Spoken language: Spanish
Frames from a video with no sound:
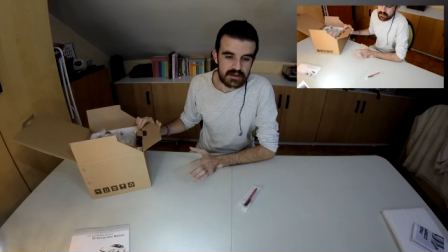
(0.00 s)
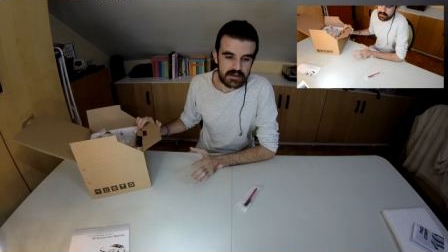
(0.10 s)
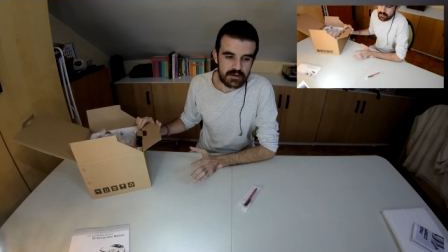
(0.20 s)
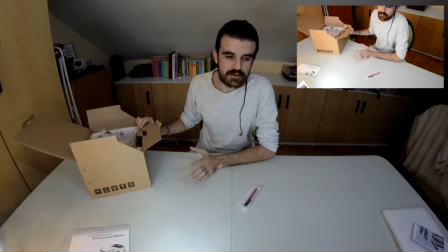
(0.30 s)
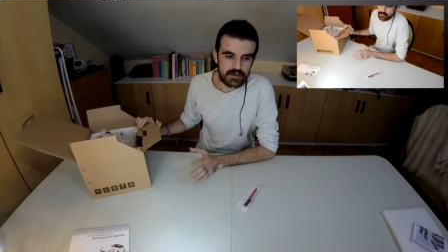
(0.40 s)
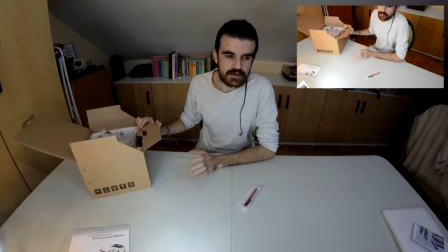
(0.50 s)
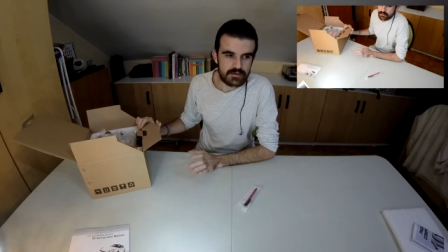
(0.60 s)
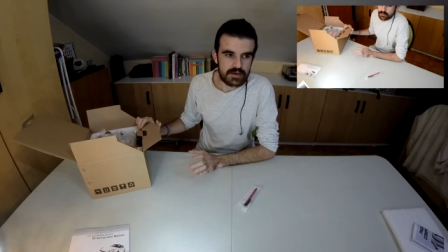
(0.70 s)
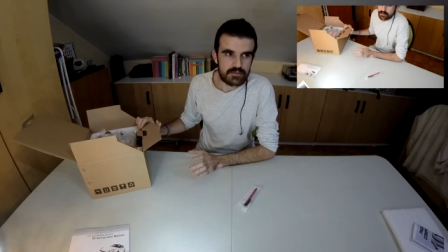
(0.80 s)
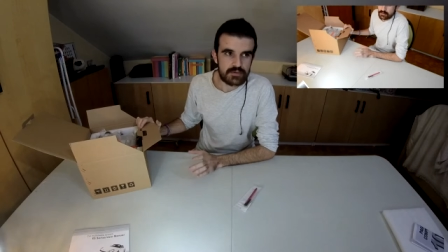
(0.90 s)
tardado
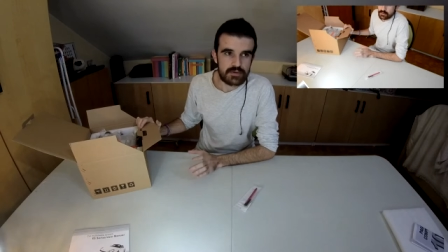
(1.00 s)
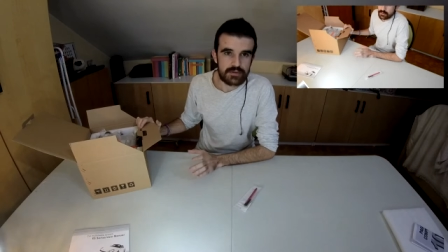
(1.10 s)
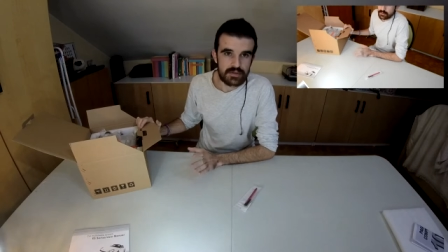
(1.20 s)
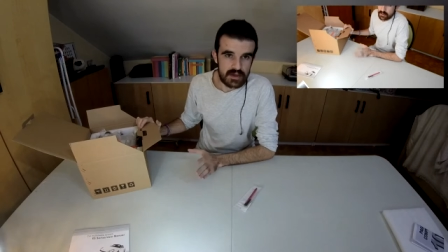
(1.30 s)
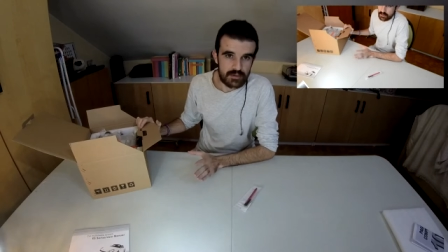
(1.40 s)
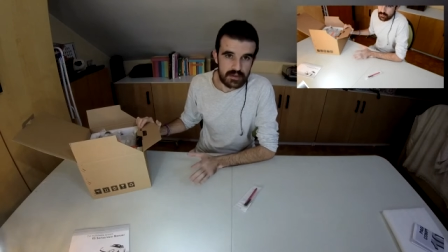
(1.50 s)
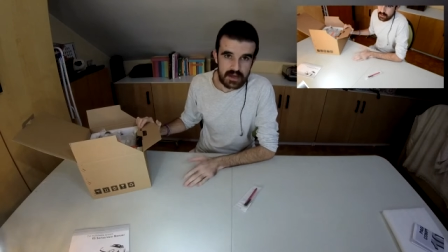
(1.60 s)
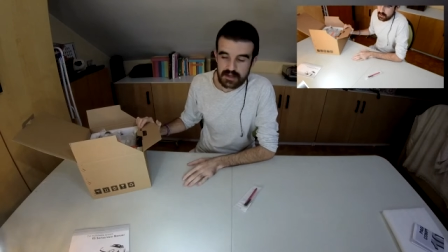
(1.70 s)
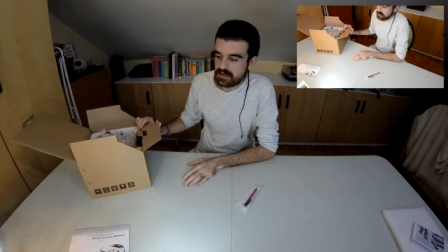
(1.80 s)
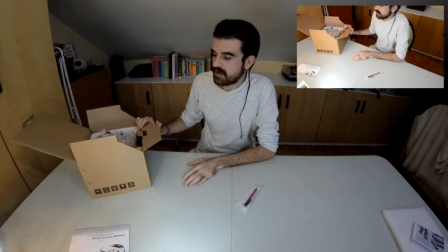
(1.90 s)
creo que unos 5
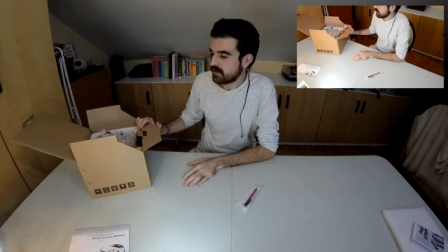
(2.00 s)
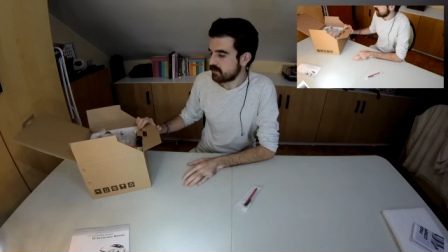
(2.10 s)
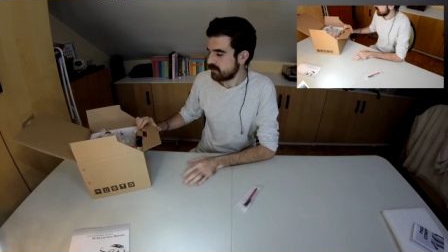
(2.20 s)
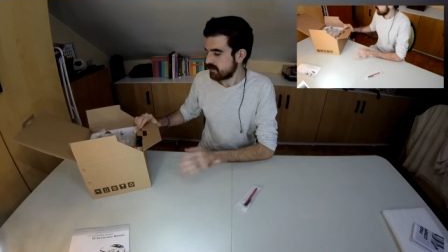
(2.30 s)
días en llegar.